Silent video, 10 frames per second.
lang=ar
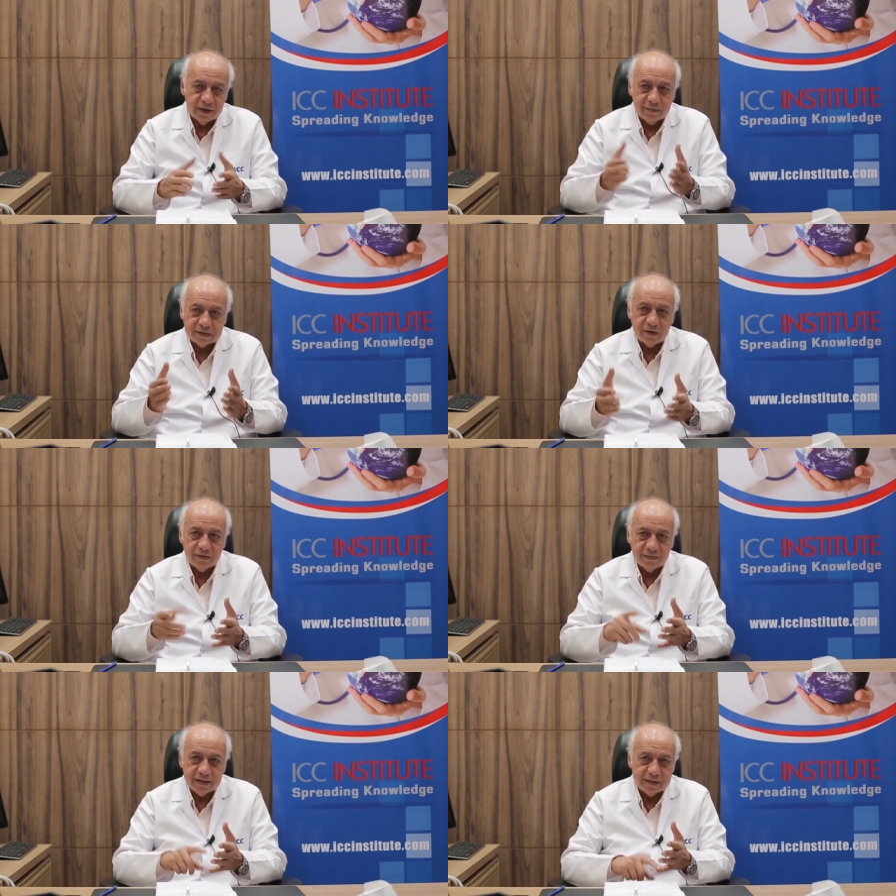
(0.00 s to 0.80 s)
يعني بيست
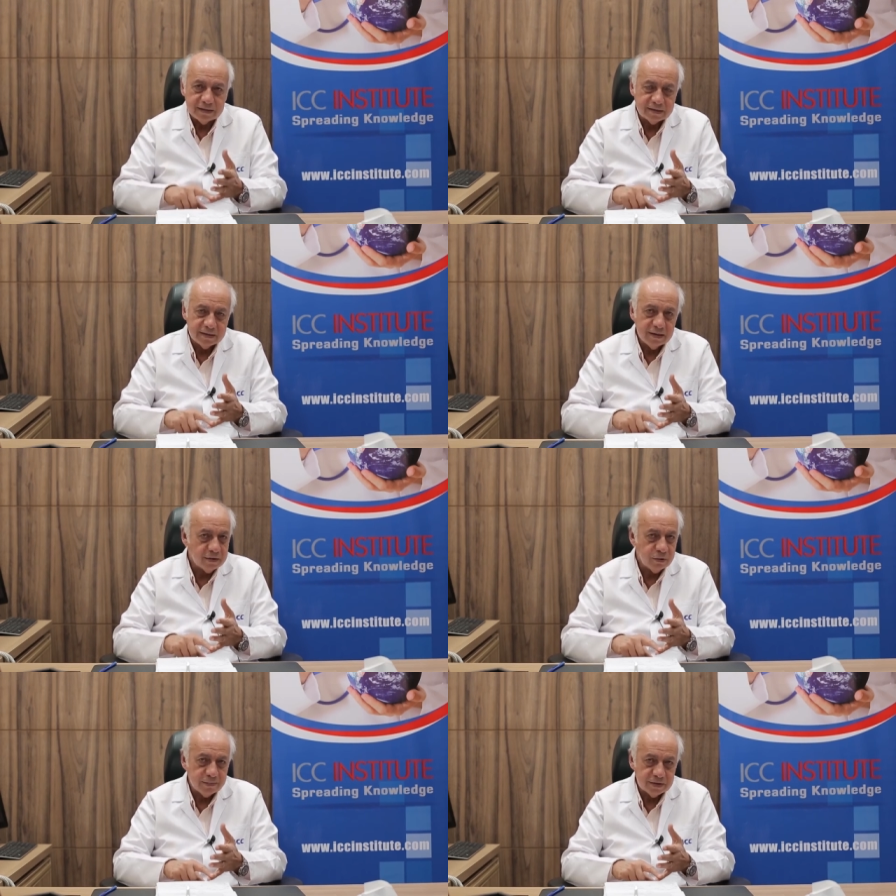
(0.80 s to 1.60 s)
اوف اي اس سي
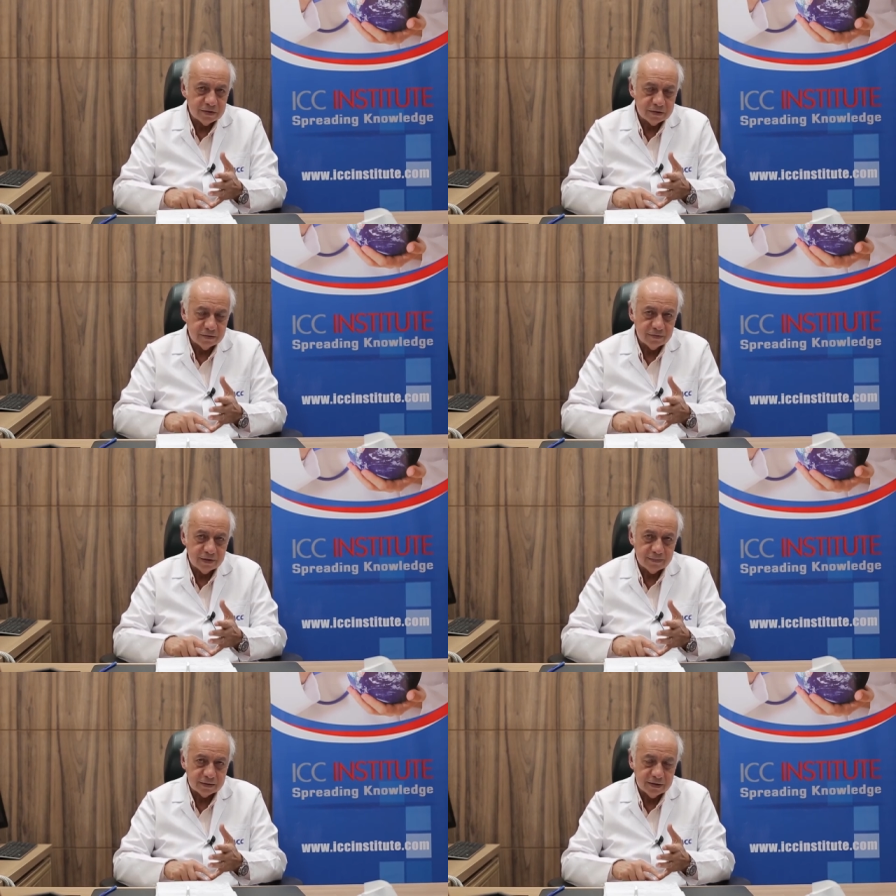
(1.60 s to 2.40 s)
اليوروبيان سوسايتي اوف
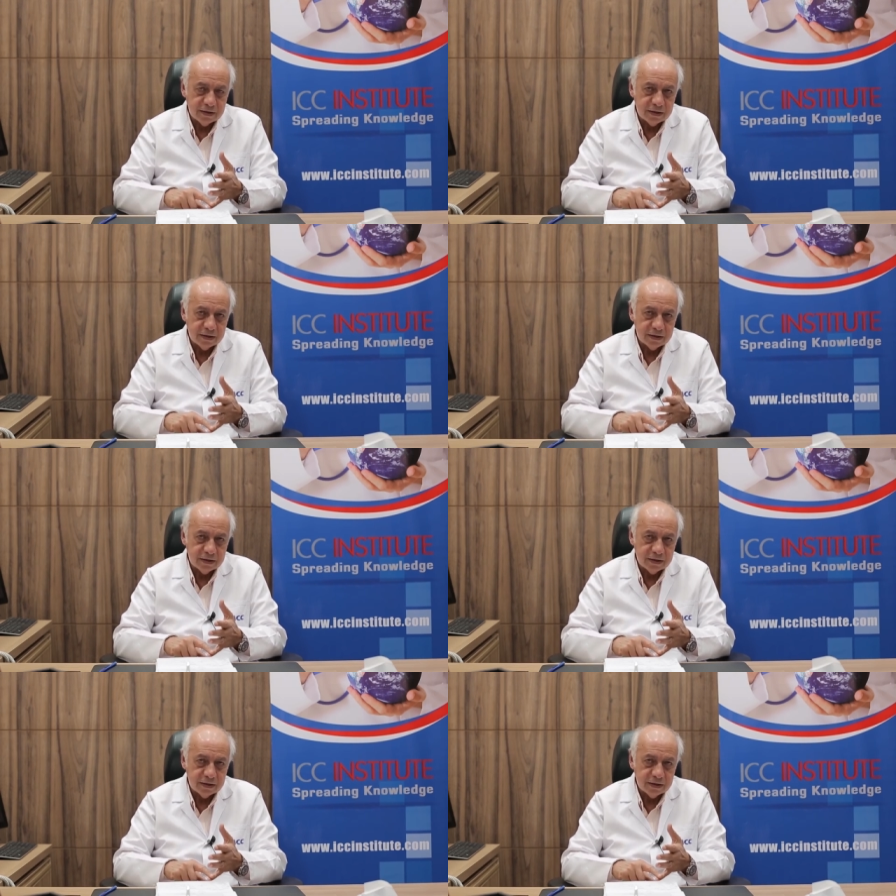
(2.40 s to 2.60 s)
هايبر